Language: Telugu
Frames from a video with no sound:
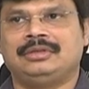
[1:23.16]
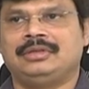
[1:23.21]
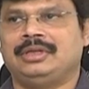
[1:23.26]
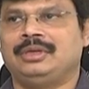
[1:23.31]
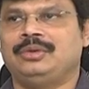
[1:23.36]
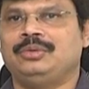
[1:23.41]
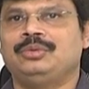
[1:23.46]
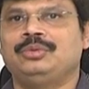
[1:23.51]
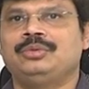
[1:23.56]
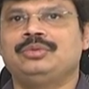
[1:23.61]

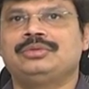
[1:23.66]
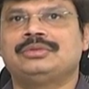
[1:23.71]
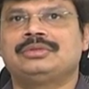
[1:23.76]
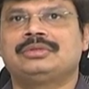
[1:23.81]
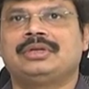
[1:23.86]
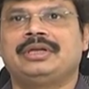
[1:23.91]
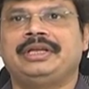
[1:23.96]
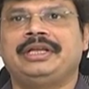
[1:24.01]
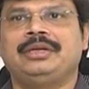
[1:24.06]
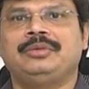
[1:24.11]
తను
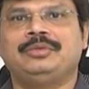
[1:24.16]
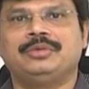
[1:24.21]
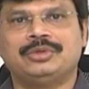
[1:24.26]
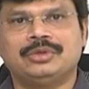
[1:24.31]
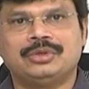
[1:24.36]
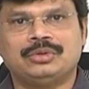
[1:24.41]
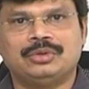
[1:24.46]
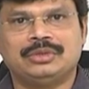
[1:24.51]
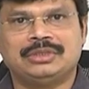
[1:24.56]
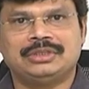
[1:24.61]
స్క్రీన్
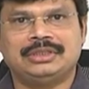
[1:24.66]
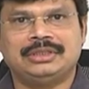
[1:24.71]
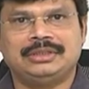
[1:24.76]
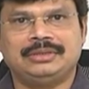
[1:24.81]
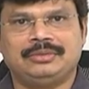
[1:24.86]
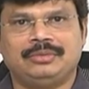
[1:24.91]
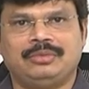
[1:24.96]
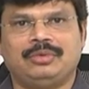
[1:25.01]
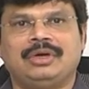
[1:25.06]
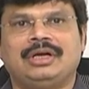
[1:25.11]
ముందుకు వచ్చి
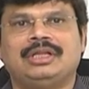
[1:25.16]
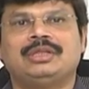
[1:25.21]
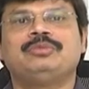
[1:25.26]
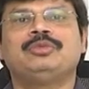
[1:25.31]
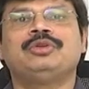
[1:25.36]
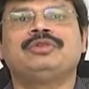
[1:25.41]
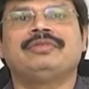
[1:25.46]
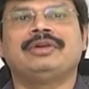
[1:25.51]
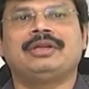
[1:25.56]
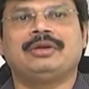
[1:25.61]
ఒక
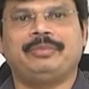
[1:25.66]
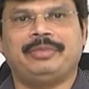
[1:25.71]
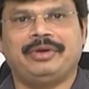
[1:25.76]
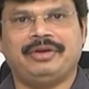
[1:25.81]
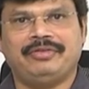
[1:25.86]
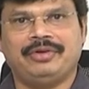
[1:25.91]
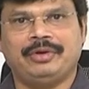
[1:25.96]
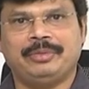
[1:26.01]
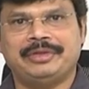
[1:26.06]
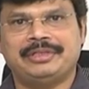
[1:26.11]
అద్భుతమైన
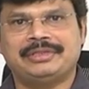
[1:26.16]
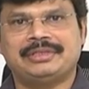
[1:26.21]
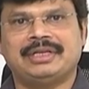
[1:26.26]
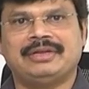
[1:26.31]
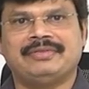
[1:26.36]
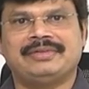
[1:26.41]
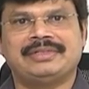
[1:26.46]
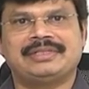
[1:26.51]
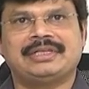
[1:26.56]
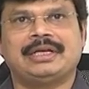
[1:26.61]
పెర్ఫార్మెన్స్
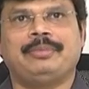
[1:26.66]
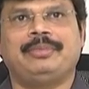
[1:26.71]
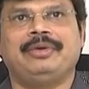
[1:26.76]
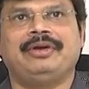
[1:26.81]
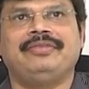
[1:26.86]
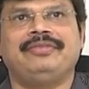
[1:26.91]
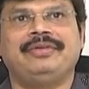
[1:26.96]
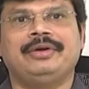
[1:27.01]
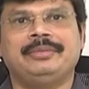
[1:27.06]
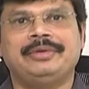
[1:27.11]
లెవెల్స్ ఆ
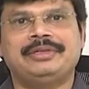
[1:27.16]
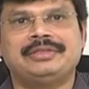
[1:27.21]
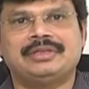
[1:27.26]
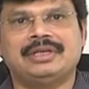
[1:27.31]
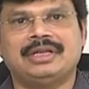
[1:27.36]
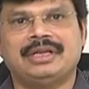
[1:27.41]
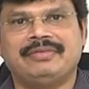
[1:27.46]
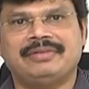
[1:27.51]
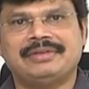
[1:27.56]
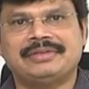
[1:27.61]
పెర్ఫార్మెన్స్
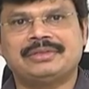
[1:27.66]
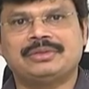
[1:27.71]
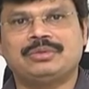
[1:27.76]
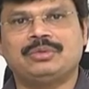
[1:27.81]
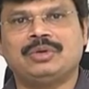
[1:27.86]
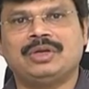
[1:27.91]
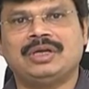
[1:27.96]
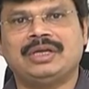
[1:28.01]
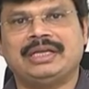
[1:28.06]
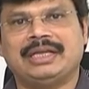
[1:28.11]
లెవెల్స్
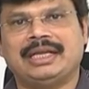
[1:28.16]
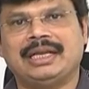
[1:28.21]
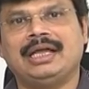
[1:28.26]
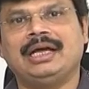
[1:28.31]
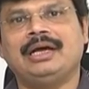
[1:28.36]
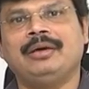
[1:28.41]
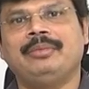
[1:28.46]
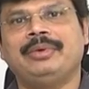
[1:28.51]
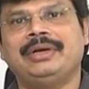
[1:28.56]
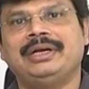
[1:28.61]
కూడా
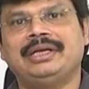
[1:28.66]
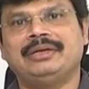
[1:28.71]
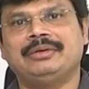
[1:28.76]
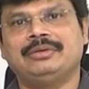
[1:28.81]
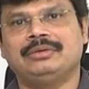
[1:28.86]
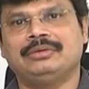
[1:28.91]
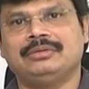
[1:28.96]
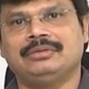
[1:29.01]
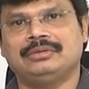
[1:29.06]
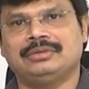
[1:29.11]
ఎలా
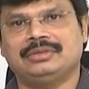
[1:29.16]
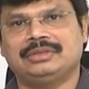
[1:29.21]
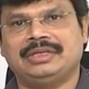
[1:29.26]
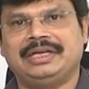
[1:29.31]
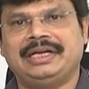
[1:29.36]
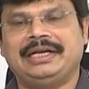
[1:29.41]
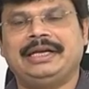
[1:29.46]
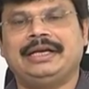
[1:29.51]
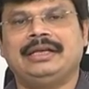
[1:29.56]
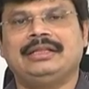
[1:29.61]
బయటకు
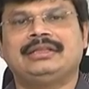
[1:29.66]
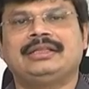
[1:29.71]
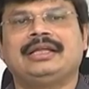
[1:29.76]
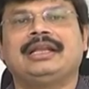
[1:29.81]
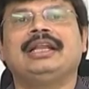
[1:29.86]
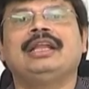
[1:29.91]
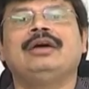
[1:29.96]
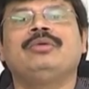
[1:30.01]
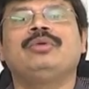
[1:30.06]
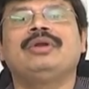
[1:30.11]
వస్తాయంటే
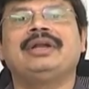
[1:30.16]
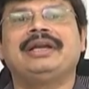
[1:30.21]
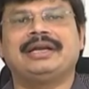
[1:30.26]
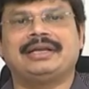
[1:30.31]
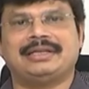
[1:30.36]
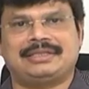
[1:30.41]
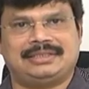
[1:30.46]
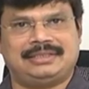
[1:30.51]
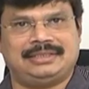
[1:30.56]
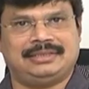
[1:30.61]
తనలో ఉన్న
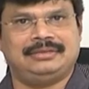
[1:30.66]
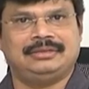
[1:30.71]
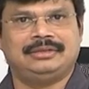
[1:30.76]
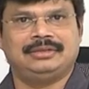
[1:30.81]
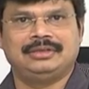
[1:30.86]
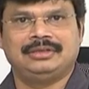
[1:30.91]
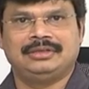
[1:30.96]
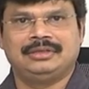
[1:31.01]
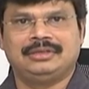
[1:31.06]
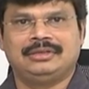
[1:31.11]
ఇంట్రెస్ట్
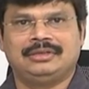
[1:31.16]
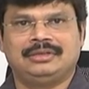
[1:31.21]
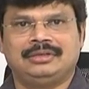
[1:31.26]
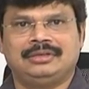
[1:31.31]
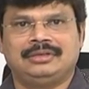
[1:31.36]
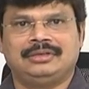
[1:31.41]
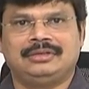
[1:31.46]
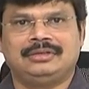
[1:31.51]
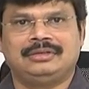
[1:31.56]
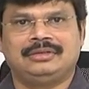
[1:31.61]

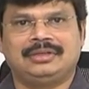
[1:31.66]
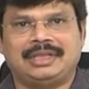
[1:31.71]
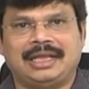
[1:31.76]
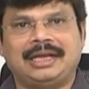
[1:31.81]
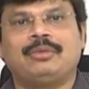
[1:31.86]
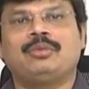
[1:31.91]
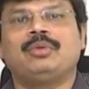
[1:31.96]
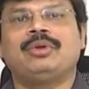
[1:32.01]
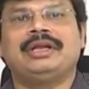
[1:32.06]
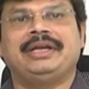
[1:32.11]

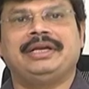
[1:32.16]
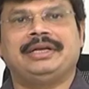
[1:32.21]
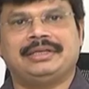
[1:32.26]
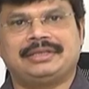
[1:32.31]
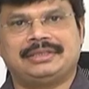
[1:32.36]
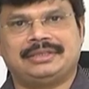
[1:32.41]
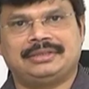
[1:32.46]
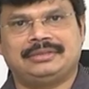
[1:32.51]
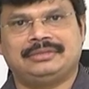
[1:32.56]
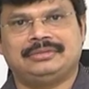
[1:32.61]
తనకున్న
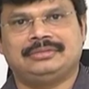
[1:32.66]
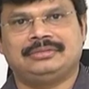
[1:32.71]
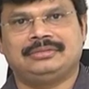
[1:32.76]
ఇంట్రెస్ట్